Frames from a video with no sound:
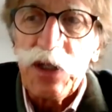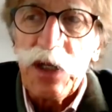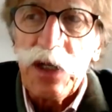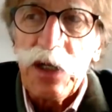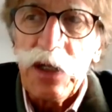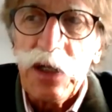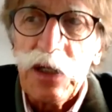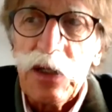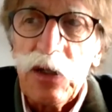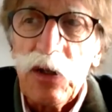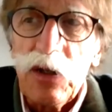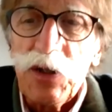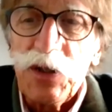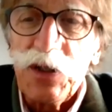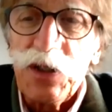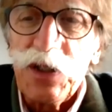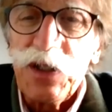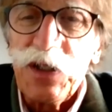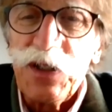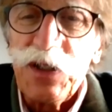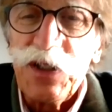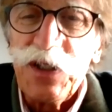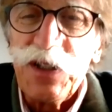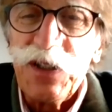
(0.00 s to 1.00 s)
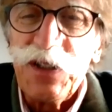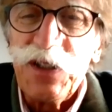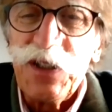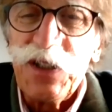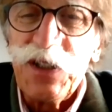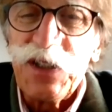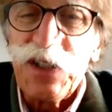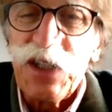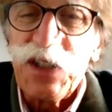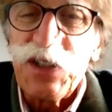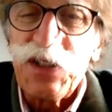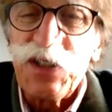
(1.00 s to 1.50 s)
suggéré lors des,
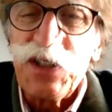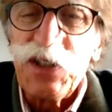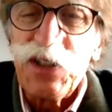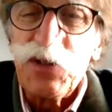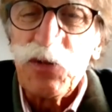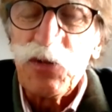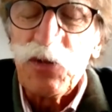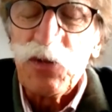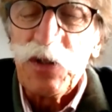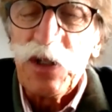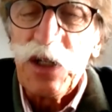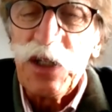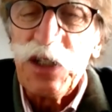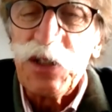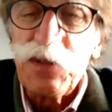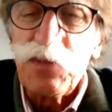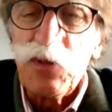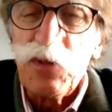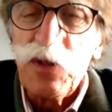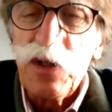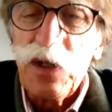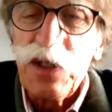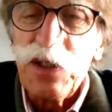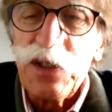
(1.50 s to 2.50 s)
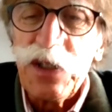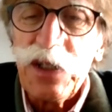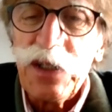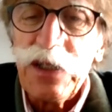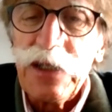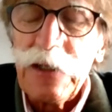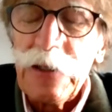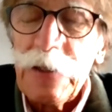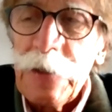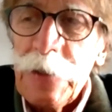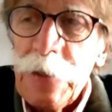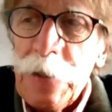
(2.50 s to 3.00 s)
des, des assises du journalisme dans les
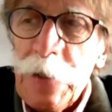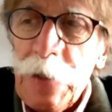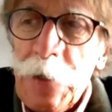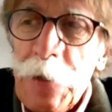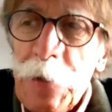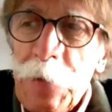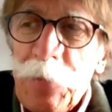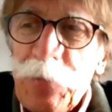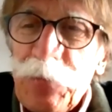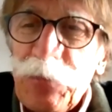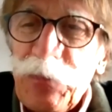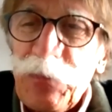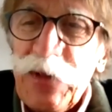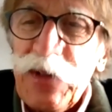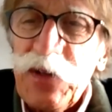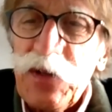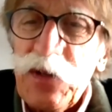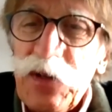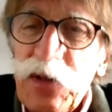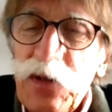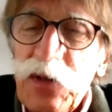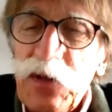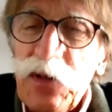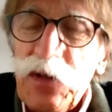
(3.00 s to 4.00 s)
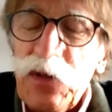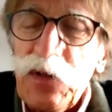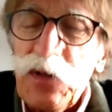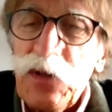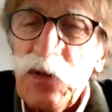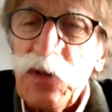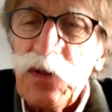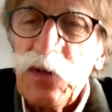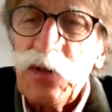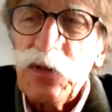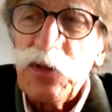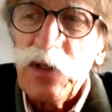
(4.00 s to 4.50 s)
années
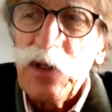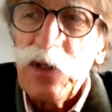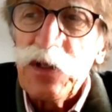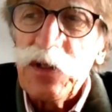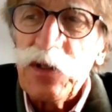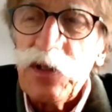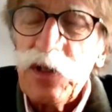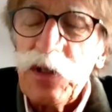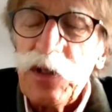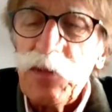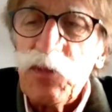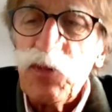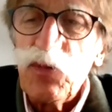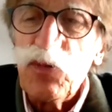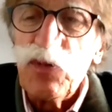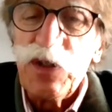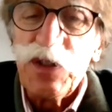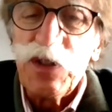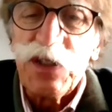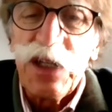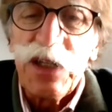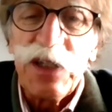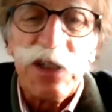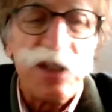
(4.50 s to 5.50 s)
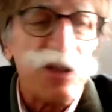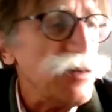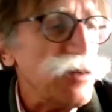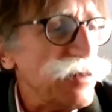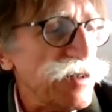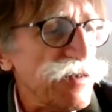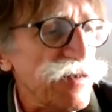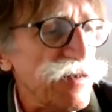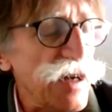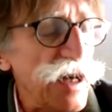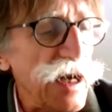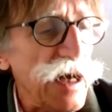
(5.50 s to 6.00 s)
euh, début des années
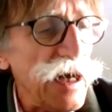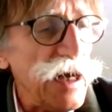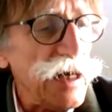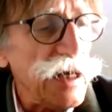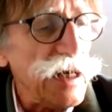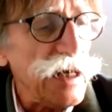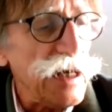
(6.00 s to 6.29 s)
2020